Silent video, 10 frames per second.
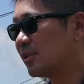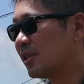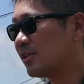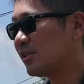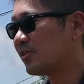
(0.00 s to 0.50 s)

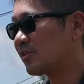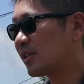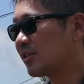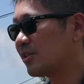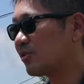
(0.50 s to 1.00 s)

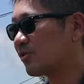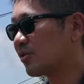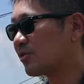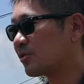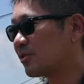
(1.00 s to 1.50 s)
2023、
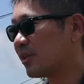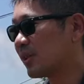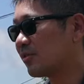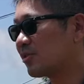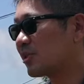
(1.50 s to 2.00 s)
24
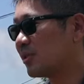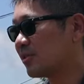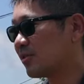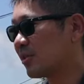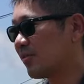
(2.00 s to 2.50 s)
年の
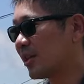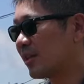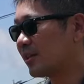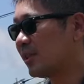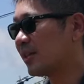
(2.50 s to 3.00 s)
シーズンで
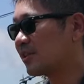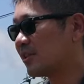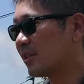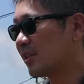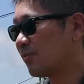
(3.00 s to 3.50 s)
は2月
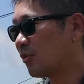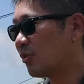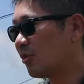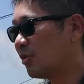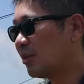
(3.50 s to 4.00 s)
に
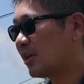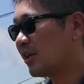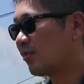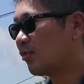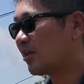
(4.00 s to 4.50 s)
もう、
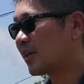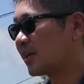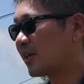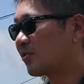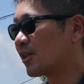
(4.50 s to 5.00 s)
え大雨が
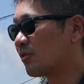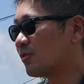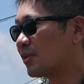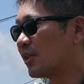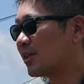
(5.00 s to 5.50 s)
何度か
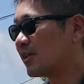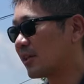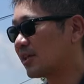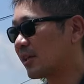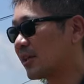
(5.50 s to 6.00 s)
降ってです
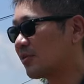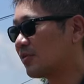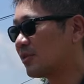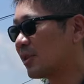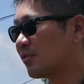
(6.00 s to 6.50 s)
ね、せっかく
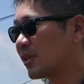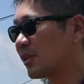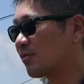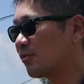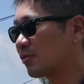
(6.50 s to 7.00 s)
降った雪
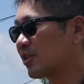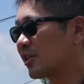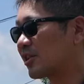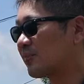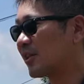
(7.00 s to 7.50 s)
がこう溶け
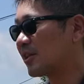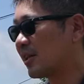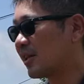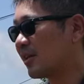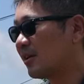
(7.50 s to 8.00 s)
てしまっ
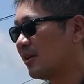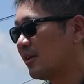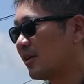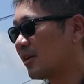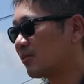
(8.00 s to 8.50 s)
て、
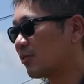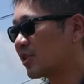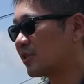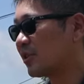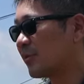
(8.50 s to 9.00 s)
えっ、ー、と、お
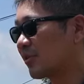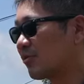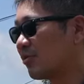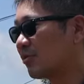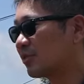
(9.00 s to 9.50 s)
客様が
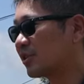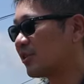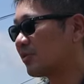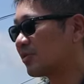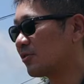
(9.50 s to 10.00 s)
こう
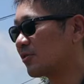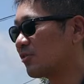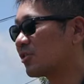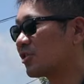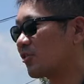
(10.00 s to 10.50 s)
スキーをする
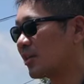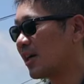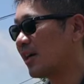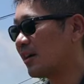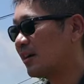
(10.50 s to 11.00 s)
コンディション
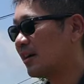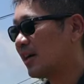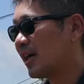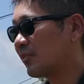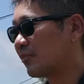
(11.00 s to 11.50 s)
が、
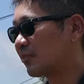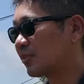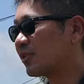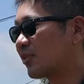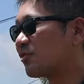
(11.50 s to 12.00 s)
あの、
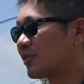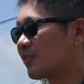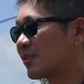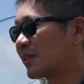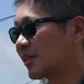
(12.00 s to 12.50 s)
そんなに良くな
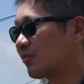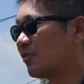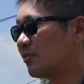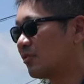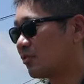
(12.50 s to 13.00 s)
くなったと
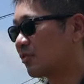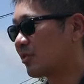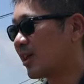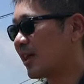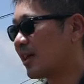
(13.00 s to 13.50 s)
いうこと
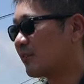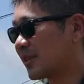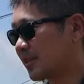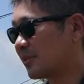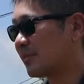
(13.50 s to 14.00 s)
がありま
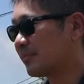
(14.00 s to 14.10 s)
す。